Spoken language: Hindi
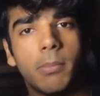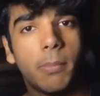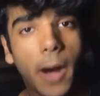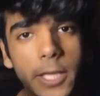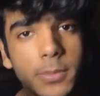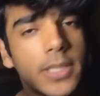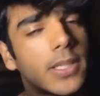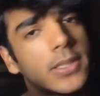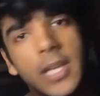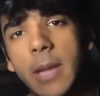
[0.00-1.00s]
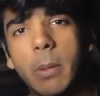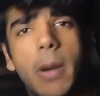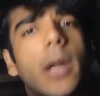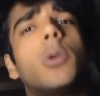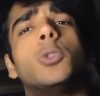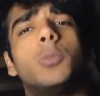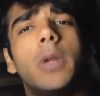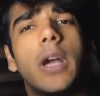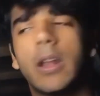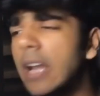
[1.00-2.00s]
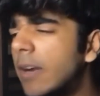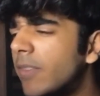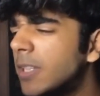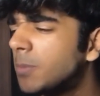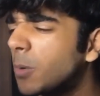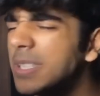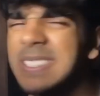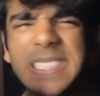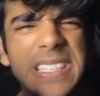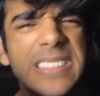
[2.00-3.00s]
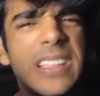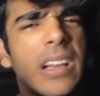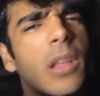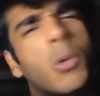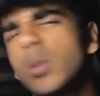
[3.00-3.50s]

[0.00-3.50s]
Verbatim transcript: पाँच बजे तक चेयर पे बैठ कुछ भी कर नेटफ्लिक्स पे कोई सीरीज देख ले